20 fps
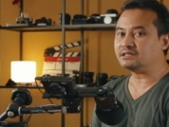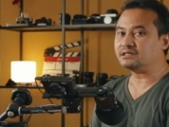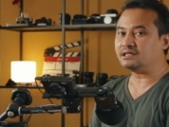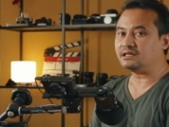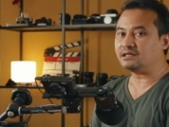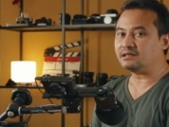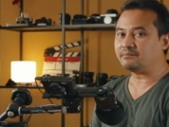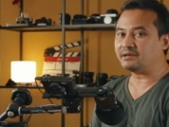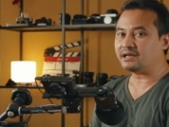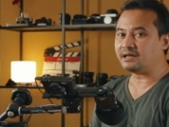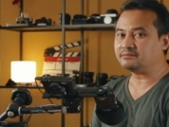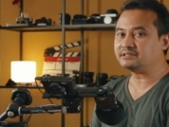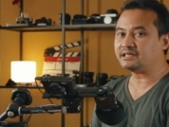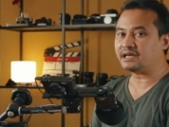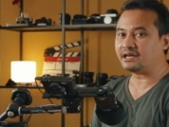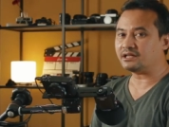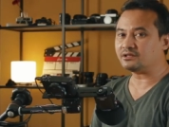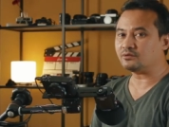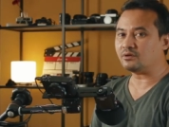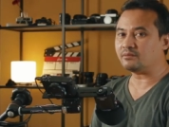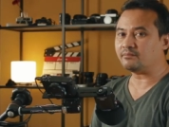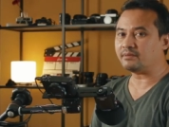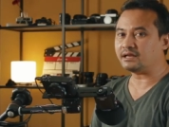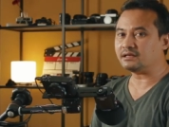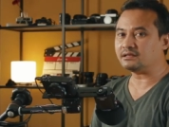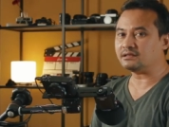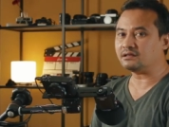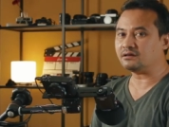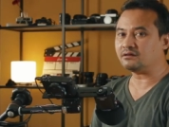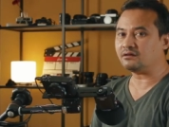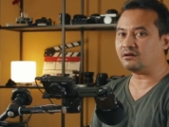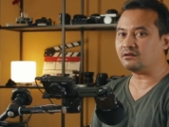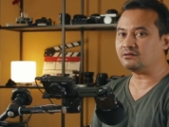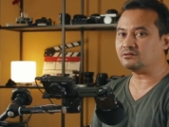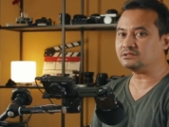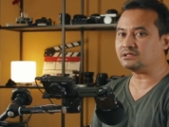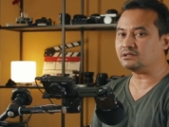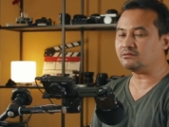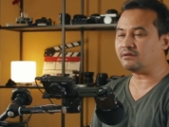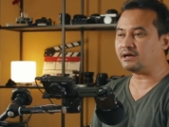สึกดีประทับใจกับตัวมัน แล้วก็
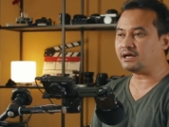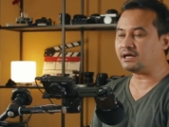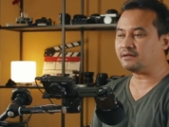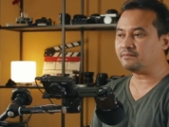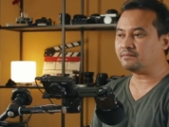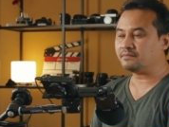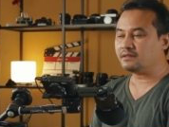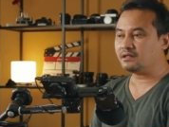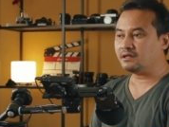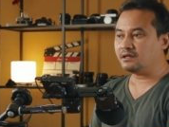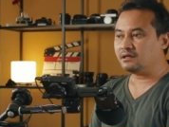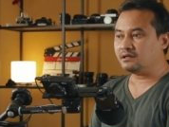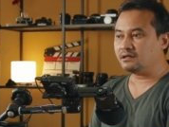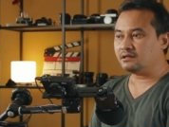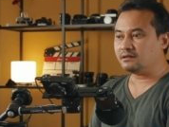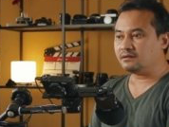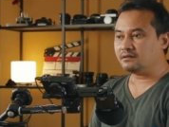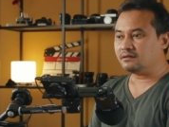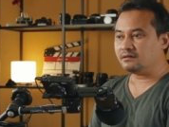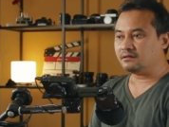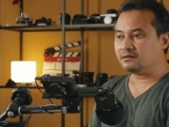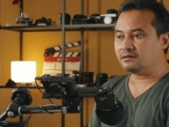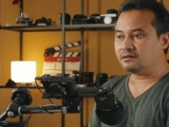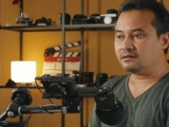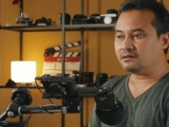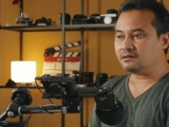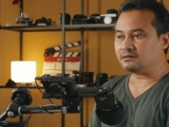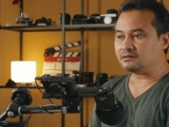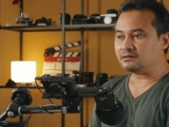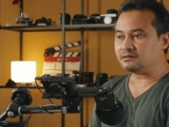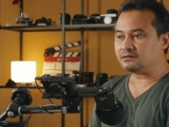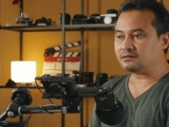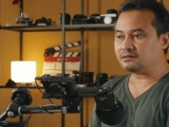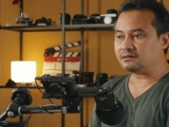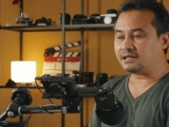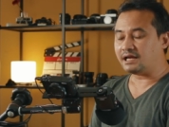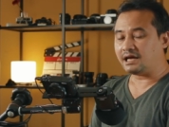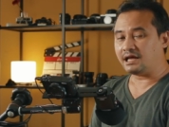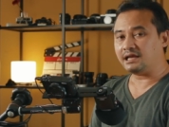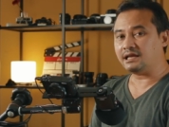รู้สึกว่าเออ
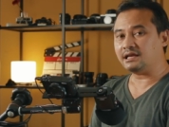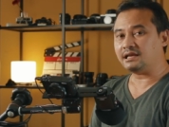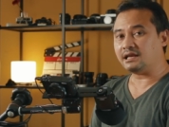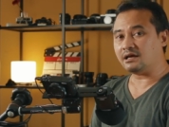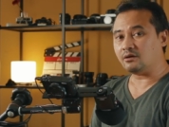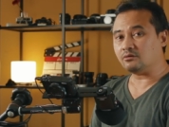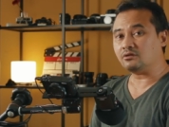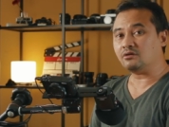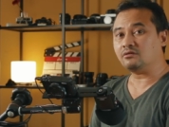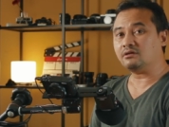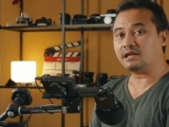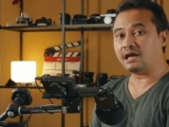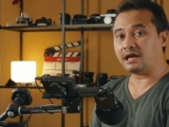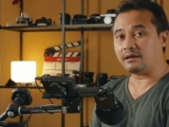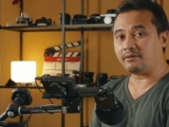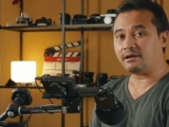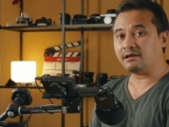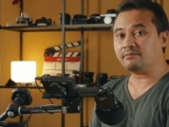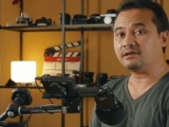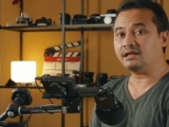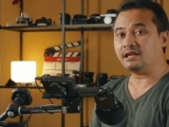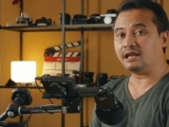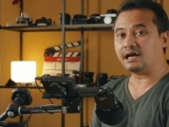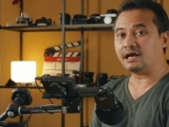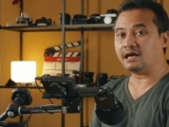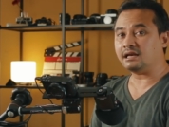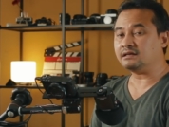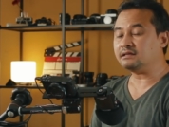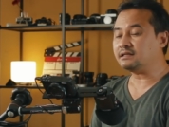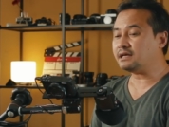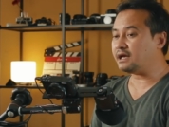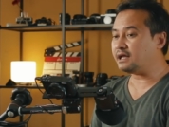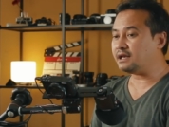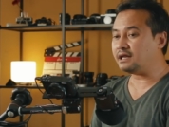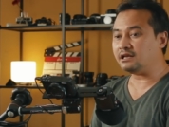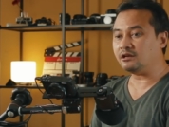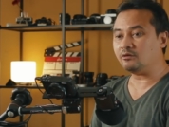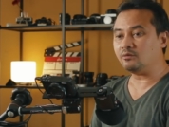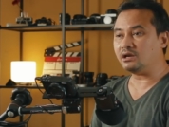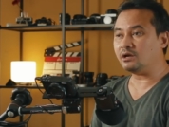ถ้าเราต้องถ่ายภาพกีฬาหรือถ่ายอะ
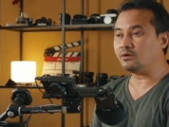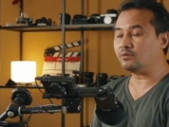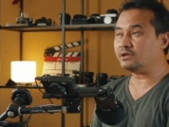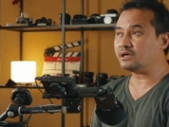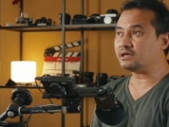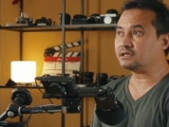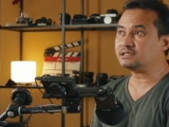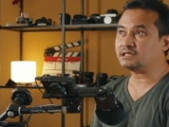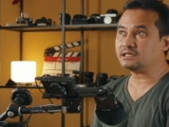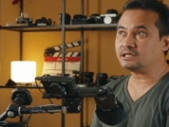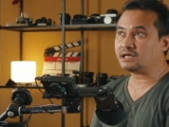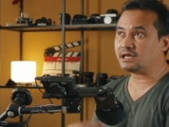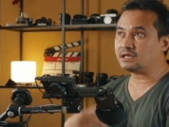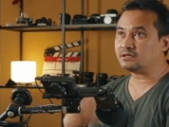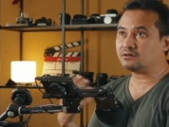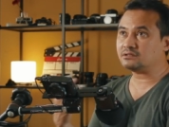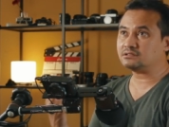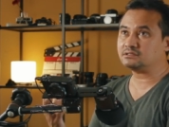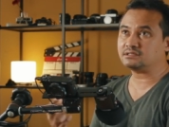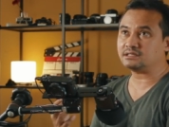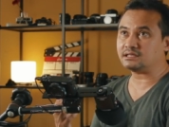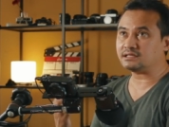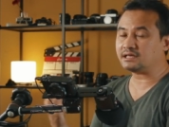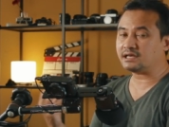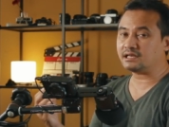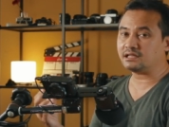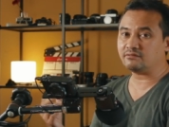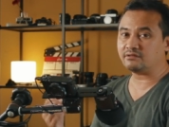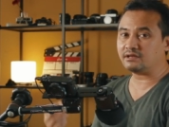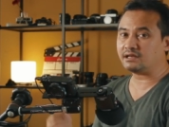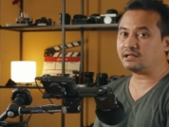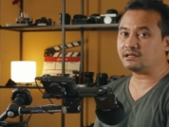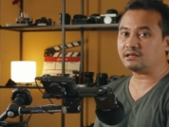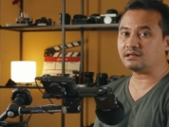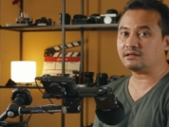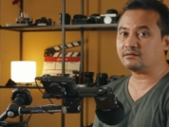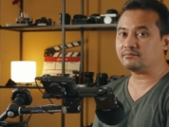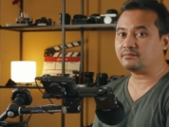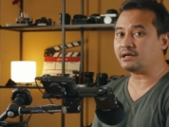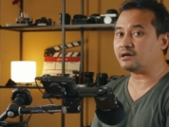ไรเร็วๆ อย่างเช่นงานคอนเสิร์ตงานอีเวนต์อะไร
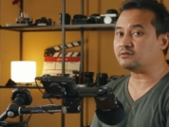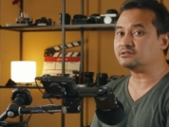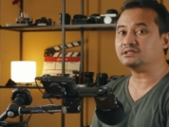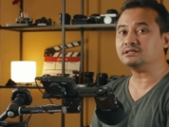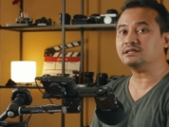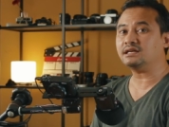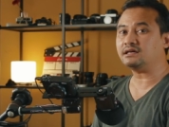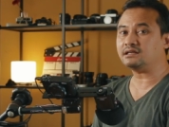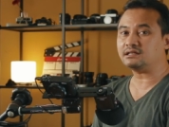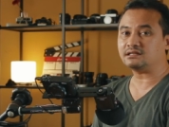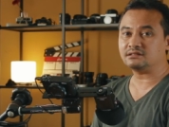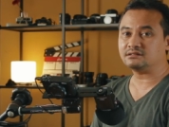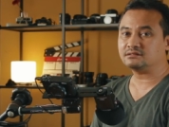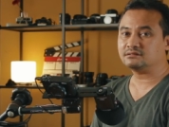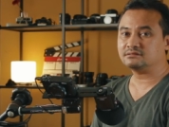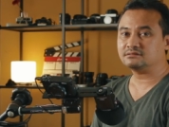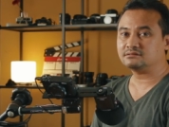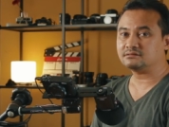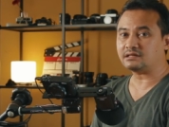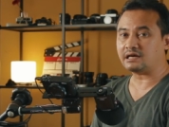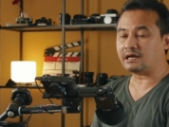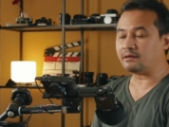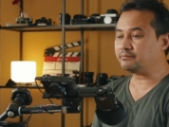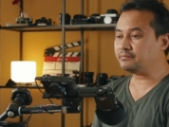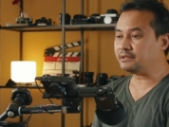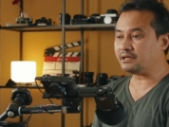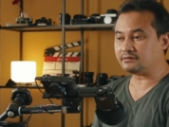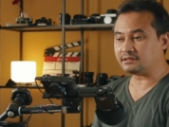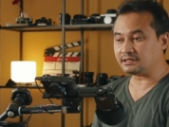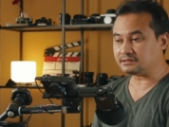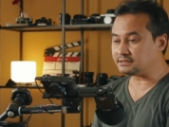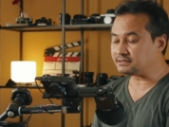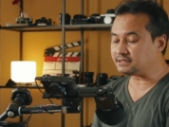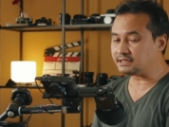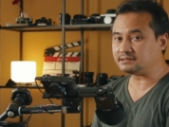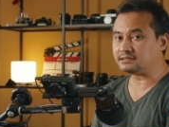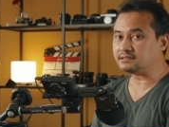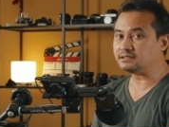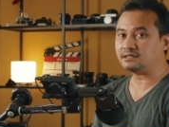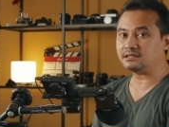เนี้ยพี่หาวซื้อเลยนะครับพี่หาวตัดสินใจ
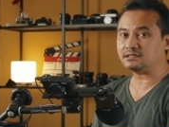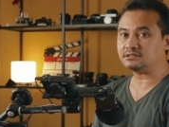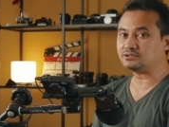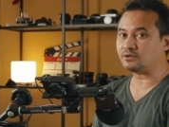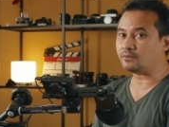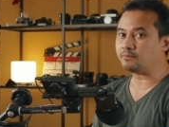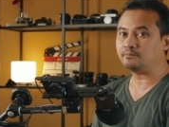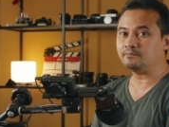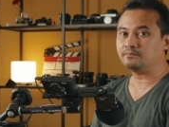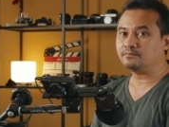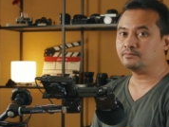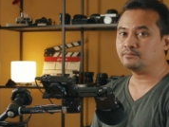ซื้อเลยจบ